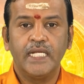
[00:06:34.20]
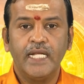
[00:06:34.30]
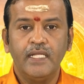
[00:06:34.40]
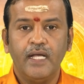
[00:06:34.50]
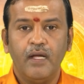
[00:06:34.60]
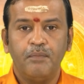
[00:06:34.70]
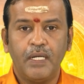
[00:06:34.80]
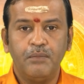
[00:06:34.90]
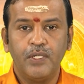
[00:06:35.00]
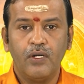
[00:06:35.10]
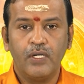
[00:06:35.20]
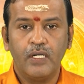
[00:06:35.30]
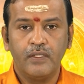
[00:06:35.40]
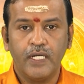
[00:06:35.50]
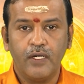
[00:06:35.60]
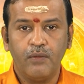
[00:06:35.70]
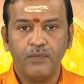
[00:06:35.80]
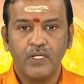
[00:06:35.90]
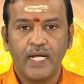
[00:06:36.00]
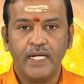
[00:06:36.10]
சிறந்த பண்புகளுடன் திகழும்
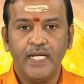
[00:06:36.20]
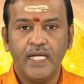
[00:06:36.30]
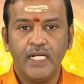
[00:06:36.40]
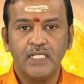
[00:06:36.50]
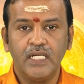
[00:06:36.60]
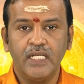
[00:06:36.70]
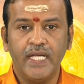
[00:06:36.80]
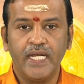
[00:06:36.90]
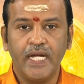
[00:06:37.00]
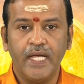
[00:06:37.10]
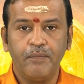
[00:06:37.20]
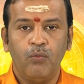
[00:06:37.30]
கன்னியாராசி நேயர்களே